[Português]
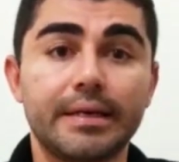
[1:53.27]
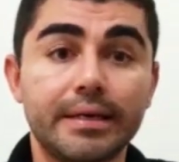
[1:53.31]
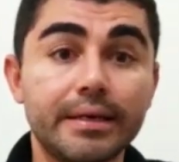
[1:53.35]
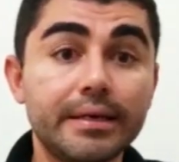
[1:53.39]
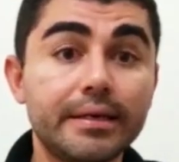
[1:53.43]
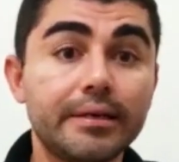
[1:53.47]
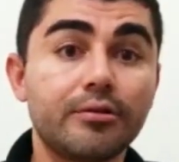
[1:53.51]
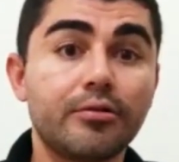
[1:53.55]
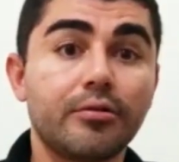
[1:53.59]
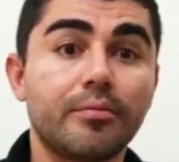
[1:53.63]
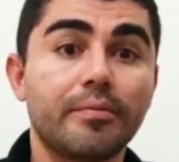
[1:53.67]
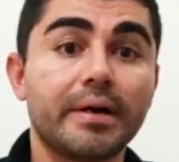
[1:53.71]

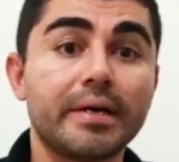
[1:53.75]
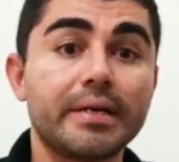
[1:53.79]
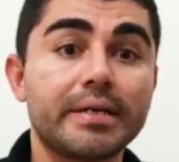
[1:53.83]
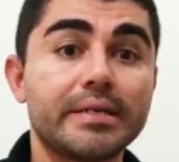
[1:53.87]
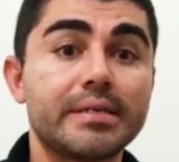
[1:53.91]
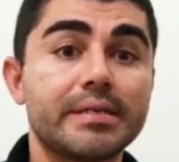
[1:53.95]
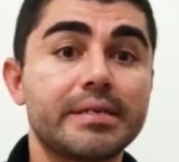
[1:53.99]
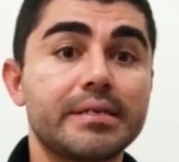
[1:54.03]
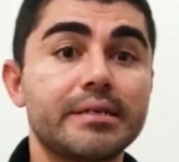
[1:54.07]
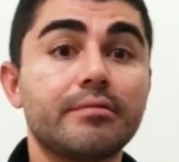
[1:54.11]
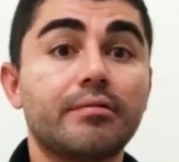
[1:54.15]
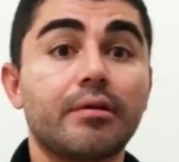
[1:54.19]
Ele
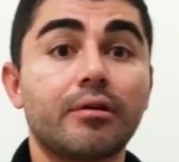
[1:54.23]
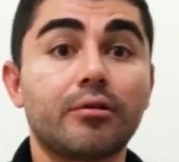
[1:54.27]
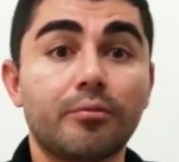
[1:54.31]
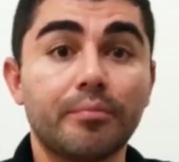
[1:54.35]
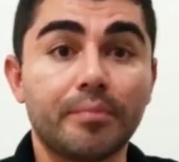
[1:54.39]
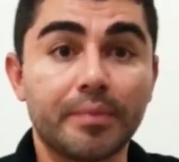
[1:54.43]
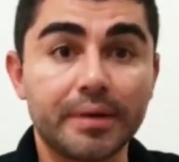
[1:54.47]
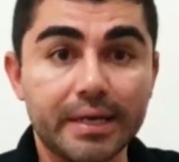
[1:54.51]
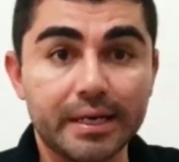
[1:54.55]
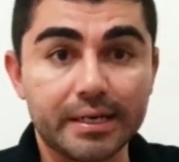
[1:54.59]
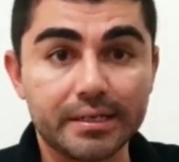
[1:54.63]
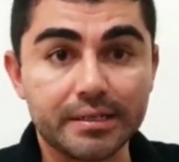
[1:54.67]
compareceu
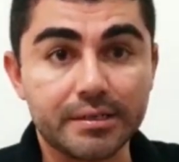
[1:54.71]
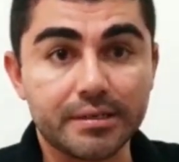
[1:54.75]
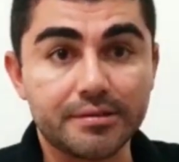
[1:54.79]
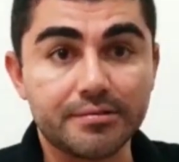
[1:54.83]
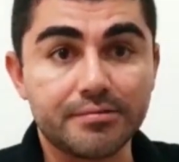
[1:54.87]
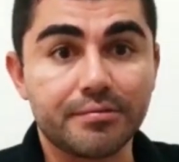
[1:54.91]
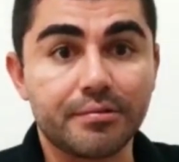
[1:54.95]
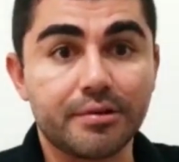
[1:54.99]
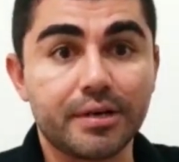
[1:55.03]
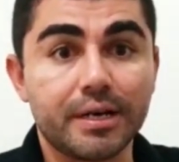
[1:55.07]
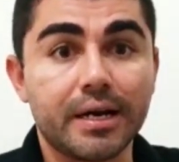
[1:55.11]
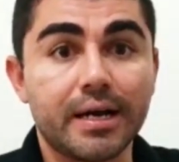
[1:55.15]
acompanhado de
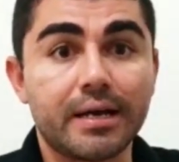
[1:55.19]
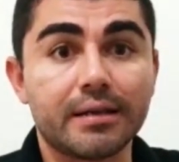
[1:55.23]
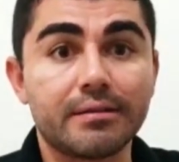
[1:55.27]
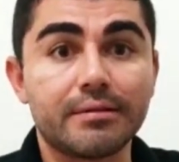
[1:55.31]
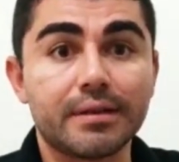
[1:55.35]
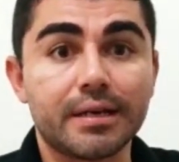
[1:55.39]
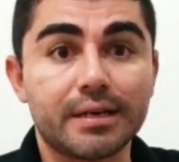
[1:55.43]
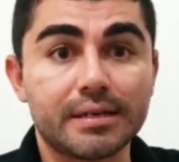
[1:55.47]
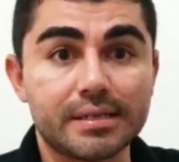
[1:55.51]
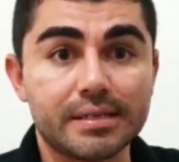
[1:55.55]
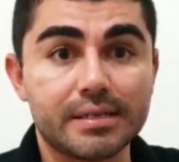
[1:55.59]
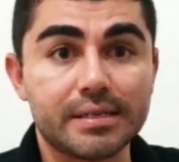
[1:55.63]
advogado
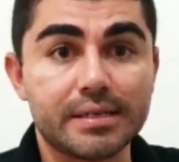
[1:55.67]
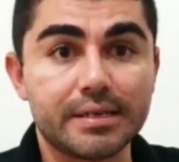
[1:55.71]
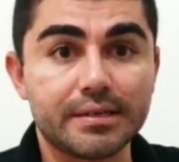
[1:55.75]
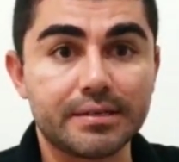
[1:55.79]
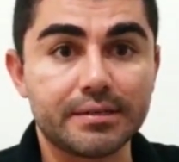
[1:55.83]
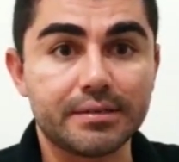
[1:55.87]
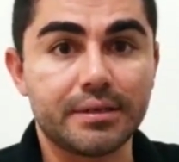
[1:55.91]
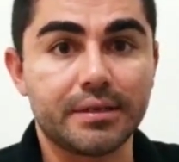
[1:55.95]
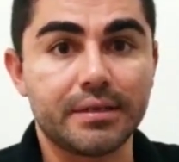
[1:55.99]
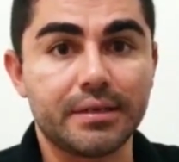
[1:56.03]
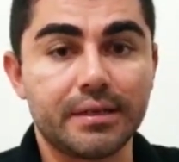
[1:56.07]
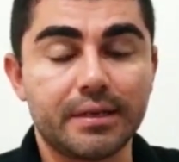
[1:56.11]
na
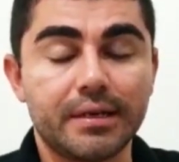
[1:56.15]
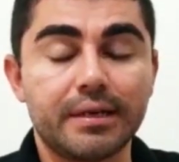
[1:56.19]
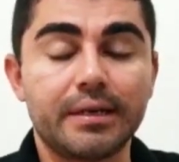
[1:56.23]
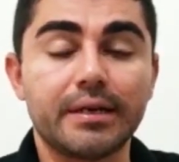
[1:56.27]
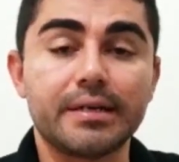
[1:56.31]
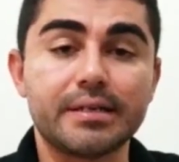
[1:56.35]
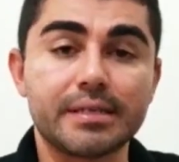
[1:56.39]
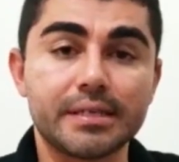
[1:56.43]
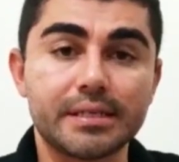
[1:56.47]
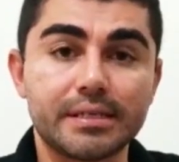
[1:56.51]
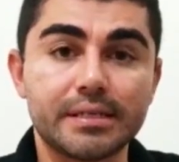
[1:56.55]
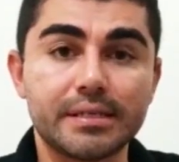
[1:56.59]
sede da
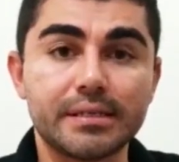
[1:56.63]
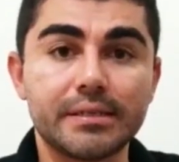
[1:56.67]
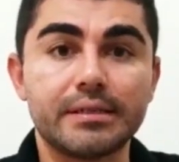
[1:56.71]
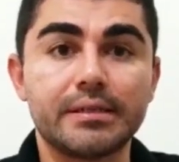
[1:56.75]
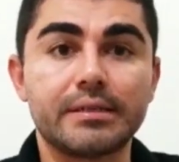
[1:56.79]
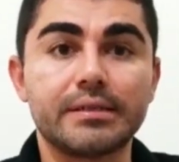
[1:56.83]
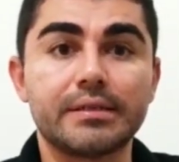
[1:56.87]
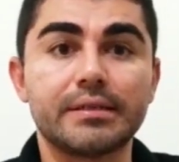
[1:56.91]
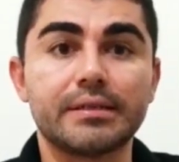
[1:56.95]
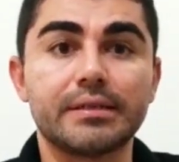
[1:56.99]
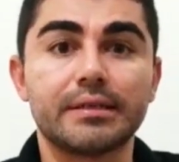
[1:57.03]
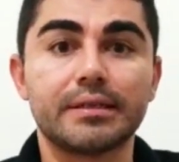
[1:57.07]

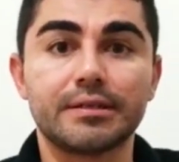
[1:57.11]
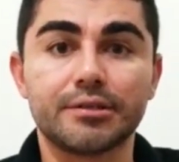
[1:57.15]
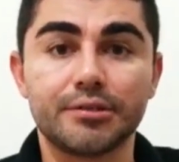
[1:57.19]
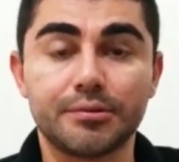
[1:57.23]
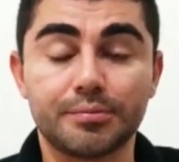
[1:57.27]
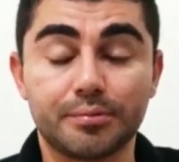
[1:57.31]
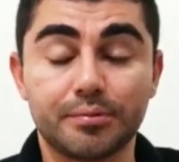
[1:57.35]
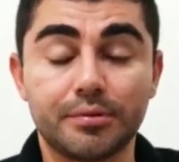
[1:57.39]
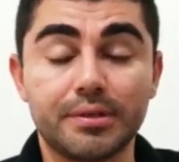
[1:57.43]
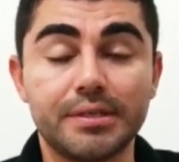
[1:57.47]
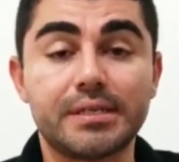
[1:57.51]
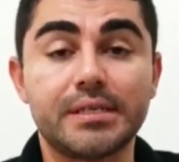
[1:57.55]
Delegacia de
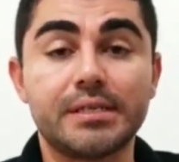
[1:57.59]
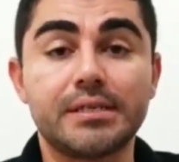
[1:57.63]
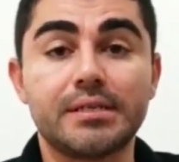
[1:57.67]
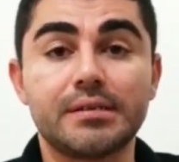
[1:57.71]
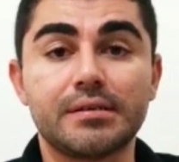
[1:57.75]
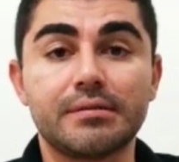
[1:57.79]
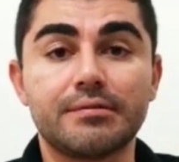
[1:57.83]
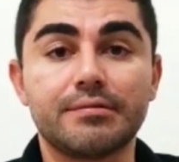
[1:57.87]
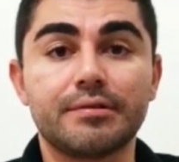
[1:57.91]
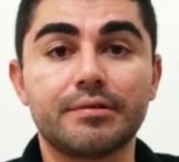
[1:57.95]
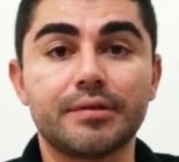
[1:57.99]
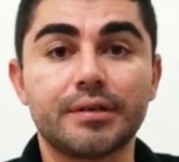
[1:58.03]
Polícia
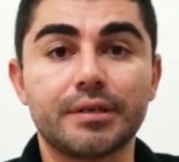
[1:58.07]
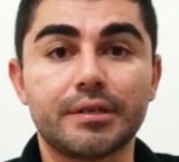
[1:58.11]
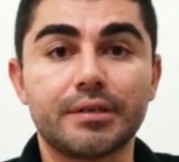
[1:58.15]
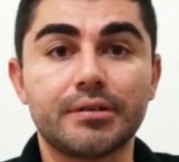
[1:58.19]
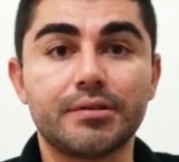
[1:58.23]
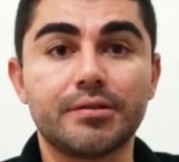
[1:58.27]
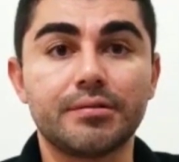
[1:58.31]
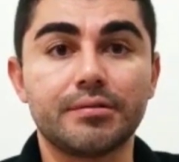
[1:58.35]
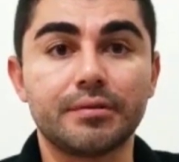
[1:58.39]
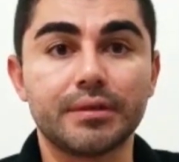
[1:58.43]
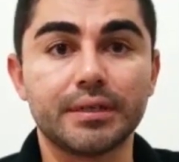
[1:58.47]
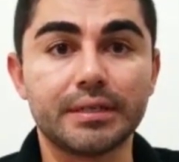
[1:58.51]
Civil aqui
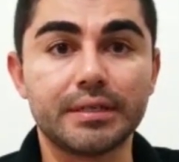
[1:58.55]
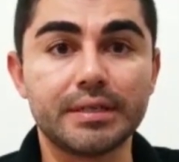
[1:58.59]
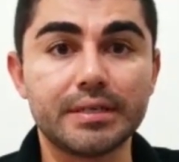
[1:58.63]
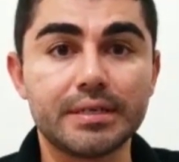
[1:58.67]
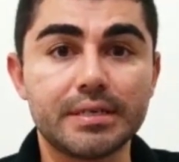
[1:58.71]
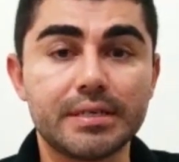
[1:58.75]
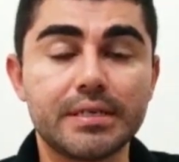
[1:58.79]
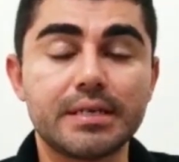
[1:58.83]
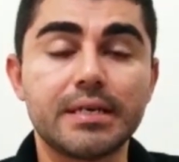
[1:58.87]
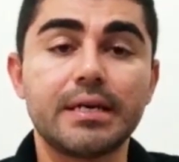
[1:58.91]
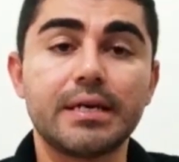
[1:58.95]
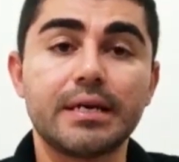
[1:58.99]
de
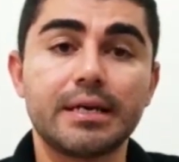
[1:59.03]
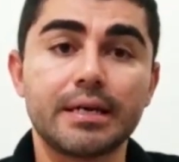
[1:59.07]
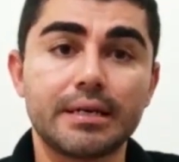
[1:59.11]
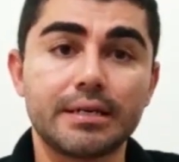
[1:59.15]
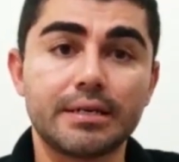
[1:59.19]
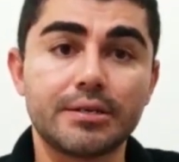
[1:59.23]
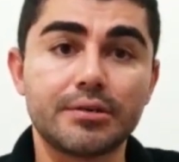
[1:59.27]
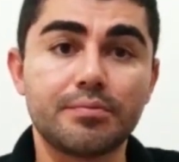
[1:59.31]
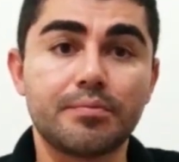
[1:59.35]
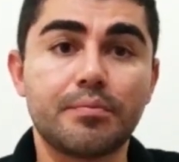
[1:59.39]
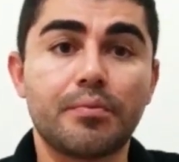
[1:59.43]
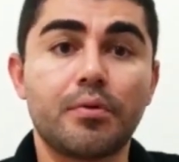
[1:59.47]
Oeiras,
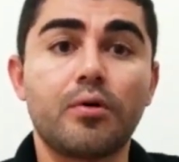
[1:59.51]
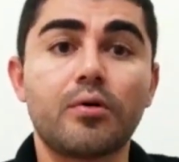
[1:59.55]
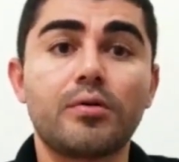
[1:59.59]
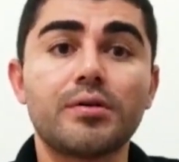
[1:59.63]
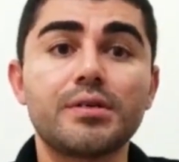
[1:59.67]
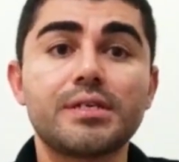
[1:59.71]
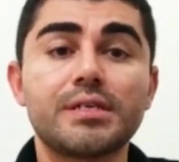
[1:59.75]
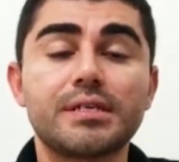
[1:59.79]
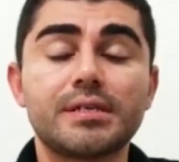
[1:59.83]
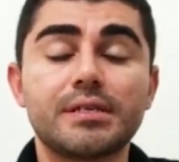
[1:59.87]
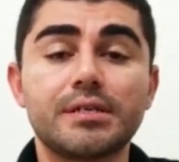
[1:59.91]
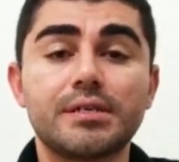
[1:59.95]
de
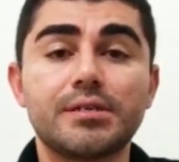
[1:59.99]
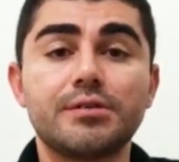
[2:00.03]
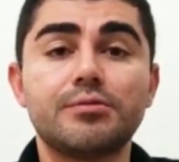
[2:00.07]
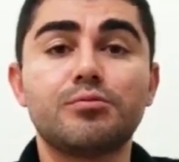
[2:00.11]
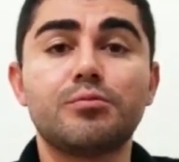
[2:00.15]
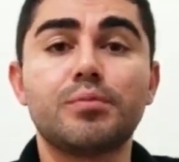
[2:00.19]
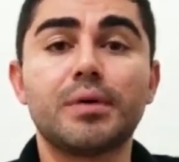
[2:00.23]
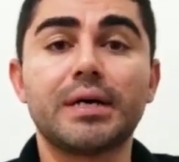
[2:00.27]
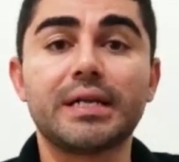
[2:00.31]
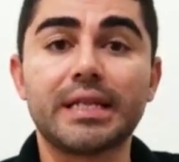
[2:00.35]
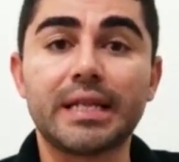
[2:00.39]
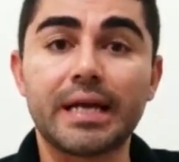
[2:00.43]
posse de um
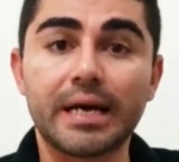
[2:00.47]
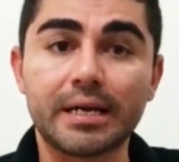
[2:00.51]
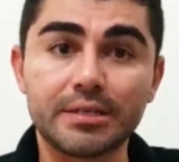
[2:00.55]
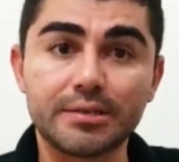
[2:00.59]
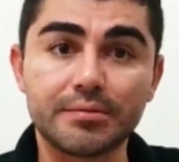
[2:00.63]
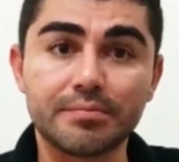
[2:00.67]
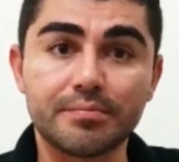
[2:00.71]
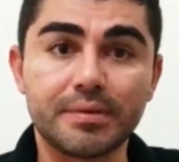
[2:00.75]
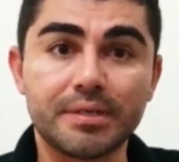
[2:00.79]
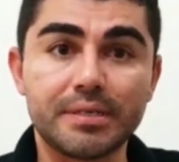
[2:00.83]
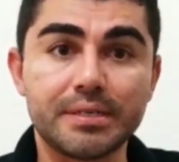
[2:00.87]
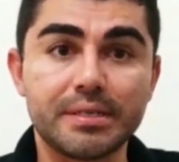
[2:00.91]
mandado
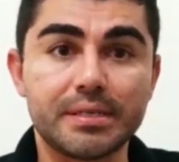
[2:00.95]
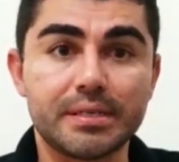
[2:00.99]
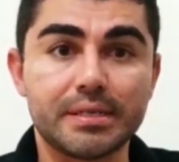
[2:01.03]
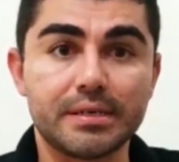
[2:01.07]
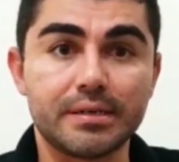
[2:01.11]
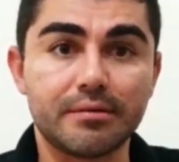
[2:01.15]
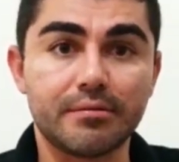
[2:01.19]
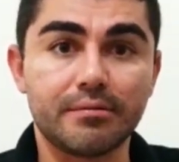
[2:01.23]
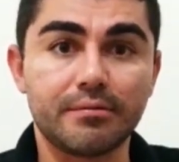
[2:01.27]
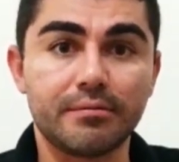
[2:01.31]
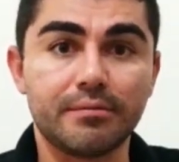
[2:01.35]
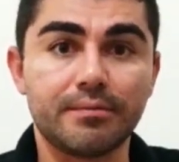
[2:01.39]
de
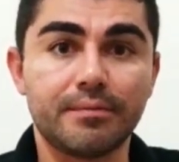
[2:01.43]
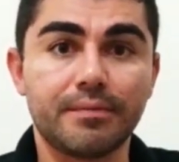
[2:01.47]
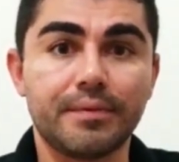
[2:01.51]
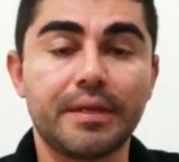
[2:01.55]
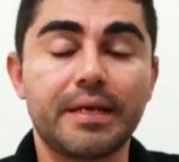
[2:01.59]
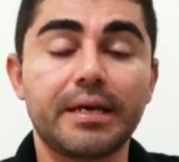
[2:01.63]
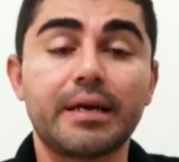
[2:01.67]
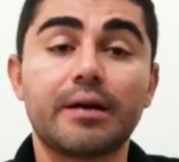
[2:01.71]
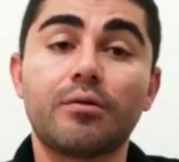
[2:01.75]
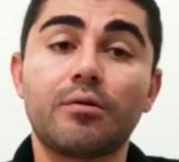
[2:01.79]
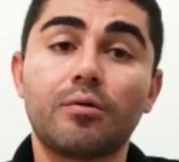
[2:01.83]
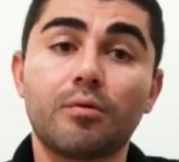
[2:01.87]
prisão
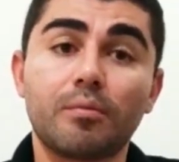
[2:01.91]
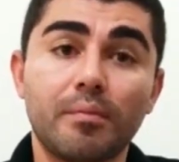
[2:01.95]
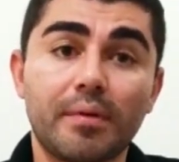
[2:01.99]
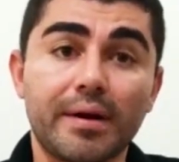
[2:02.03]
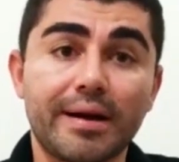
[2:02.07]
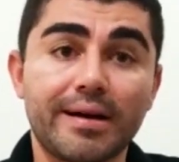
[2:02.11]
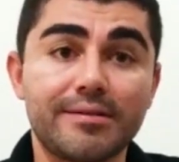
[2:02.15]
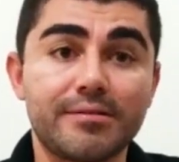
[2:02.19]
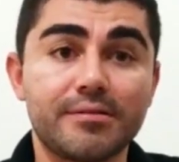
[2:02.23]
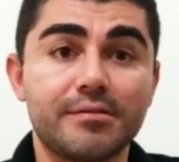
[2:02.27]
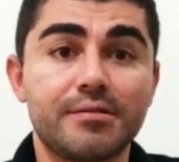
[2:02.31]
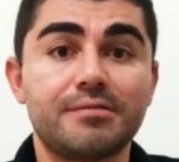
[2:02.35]
né, com
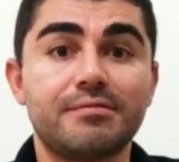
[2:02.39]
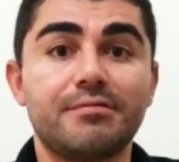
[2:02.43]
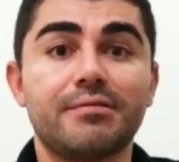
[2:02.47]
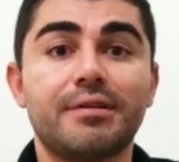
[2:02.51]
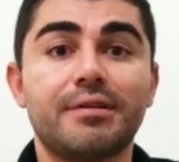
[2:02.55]
prazo de